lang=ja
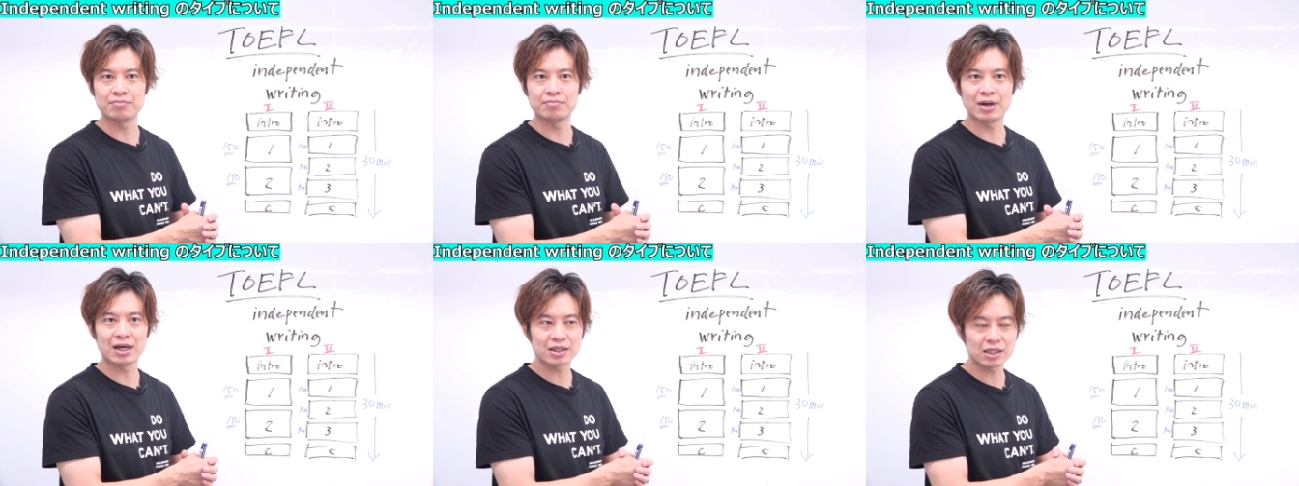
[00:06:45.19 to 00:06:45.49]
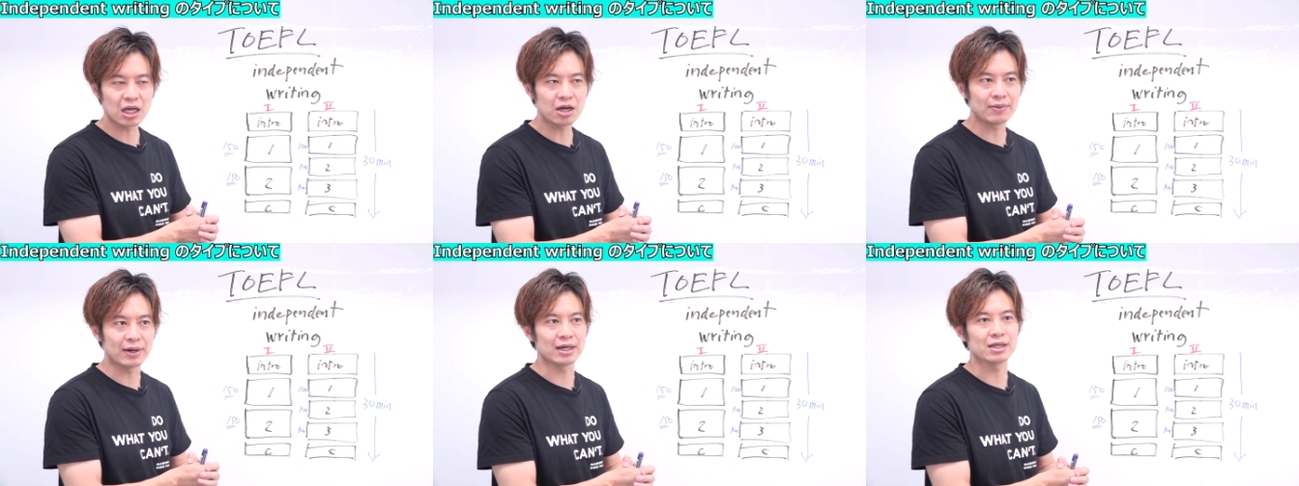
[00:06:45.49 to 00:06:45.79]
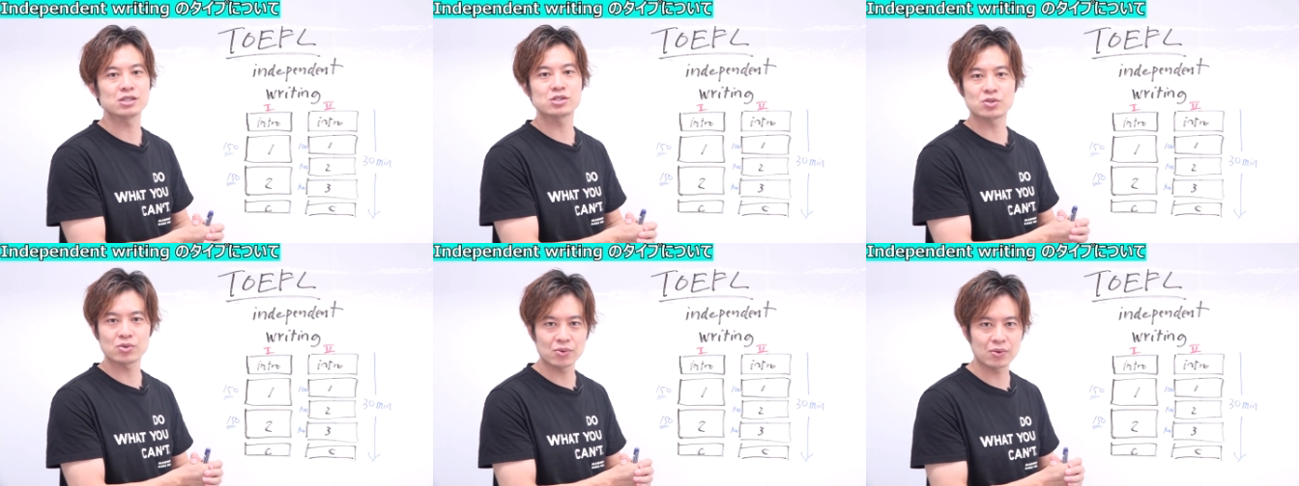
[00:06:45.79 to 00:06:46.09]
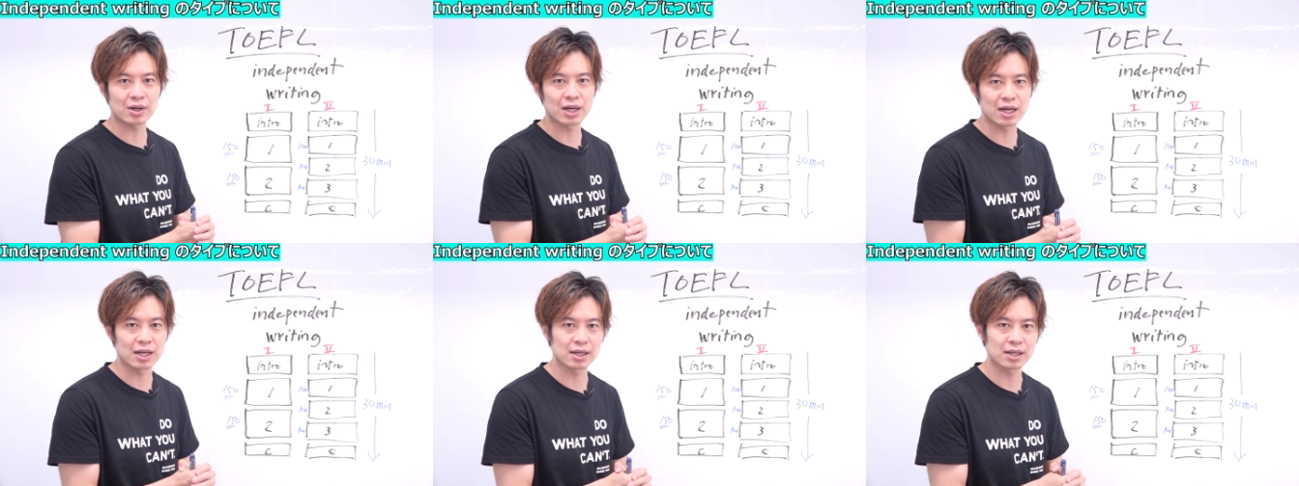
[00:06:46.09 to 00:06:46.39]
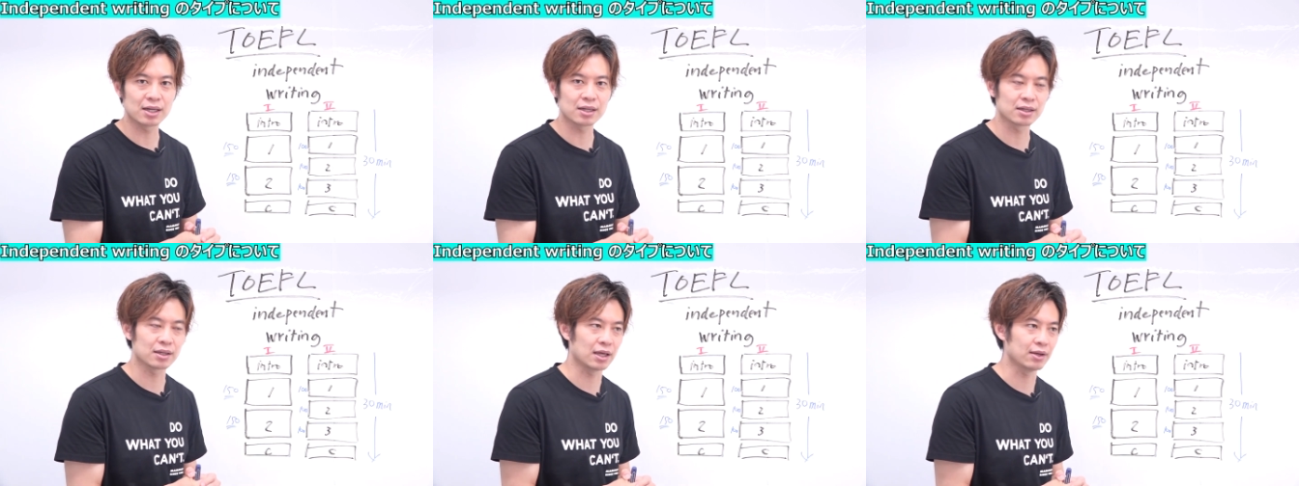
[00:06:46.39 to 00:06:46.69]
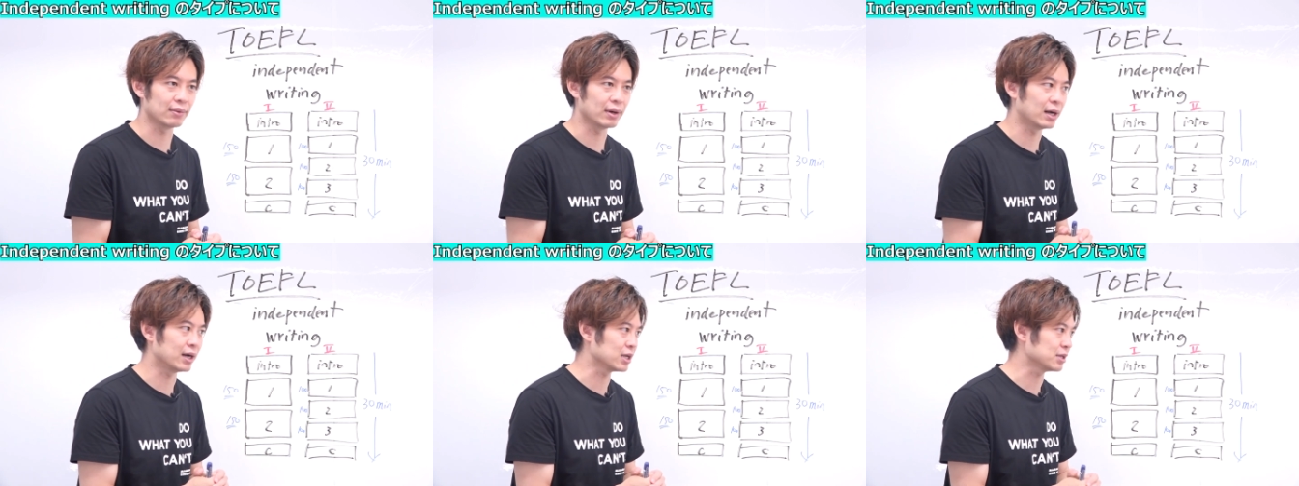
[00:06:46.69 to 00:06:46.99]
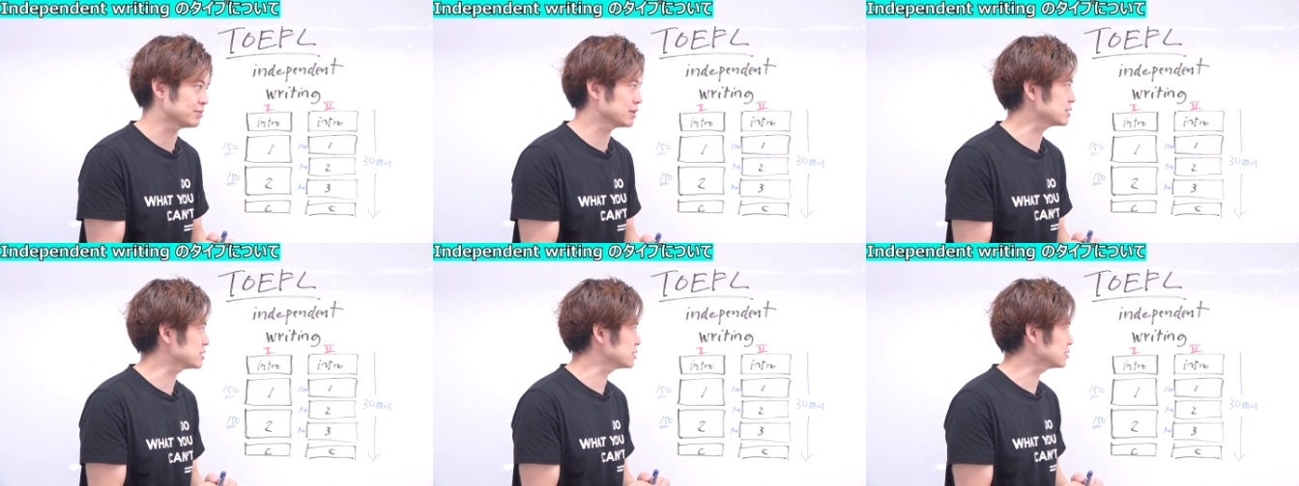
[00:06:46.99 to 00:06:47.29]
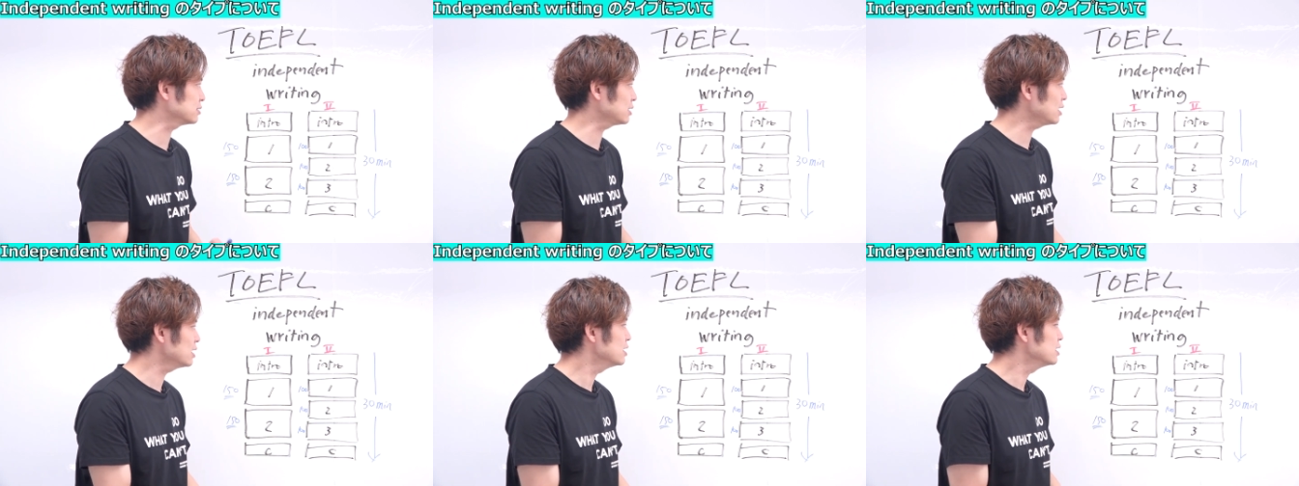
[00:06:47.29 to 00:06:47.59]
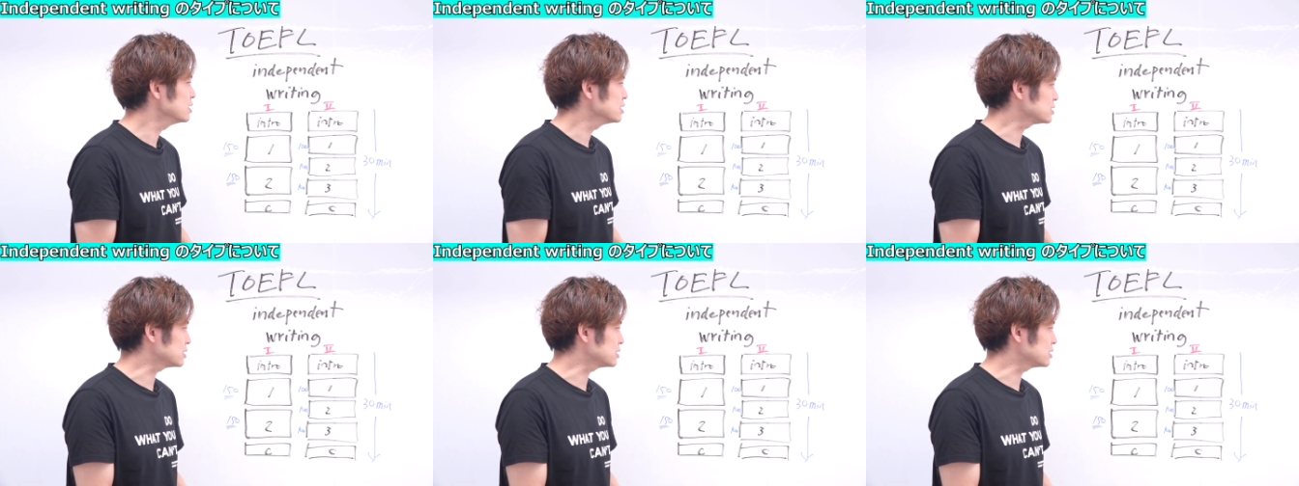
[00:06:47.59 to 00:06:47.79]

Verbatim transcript: または相関関係はありますので、